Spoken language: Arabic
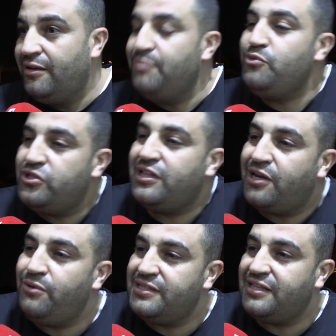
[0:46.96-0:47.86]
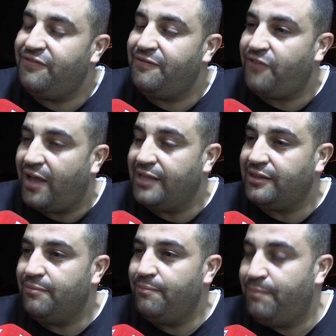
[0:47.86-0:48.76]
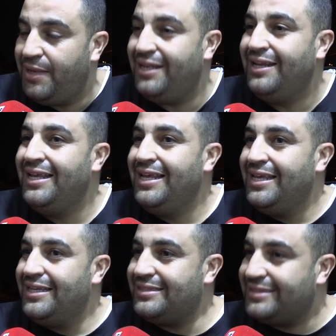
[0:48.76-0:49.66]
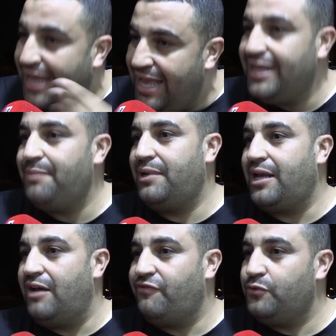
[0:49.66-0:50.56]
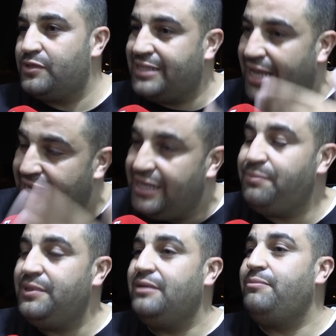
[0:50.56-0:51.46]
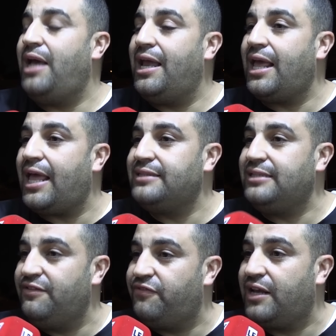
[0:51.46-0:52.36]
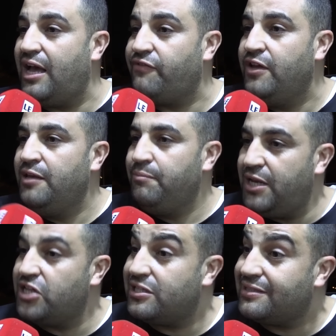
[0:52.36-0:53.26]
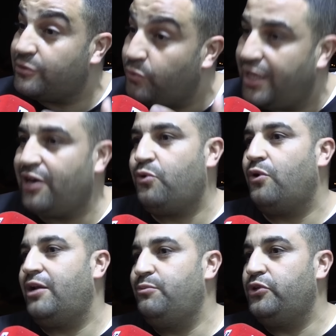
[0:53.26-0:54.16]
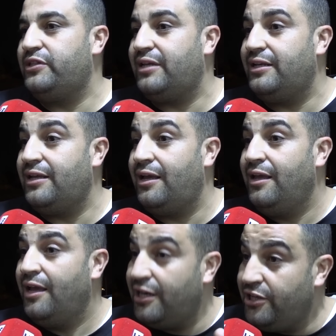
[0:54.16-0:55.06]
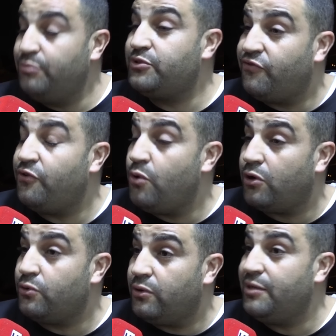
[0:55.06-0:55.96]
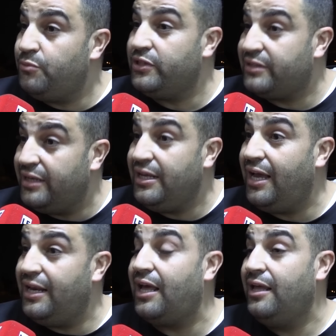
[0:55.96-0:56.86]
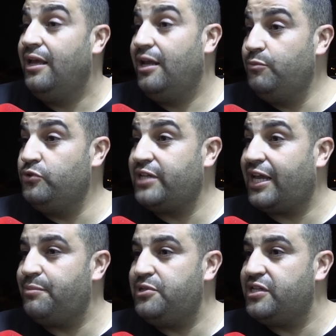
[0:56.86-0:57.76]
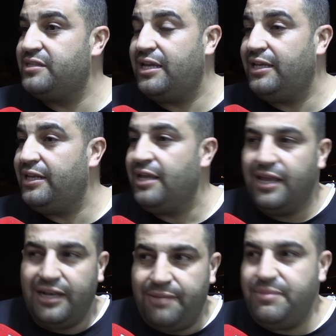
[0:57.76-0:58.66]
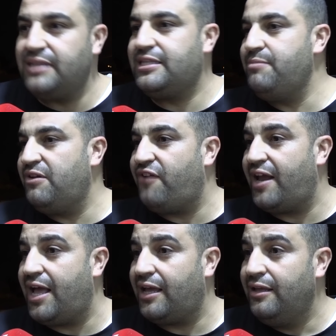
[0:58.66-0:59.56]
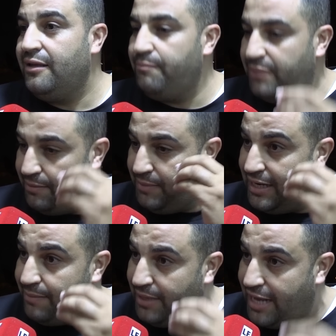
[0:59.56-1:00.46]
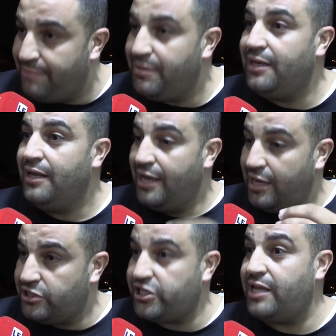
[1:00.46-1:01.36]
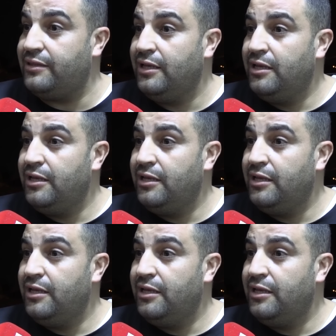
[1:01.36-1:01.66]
لم يجيد الكولسه فقط بل استعان بالكاف واستعان بعلاقاته في الكاف من اجل تطوير الكره الموريتانيه اليوم تفوق الكره الموريتانيه على المنتخب الجزائري لم ياتي من فراغ بل من بالعمل الجاد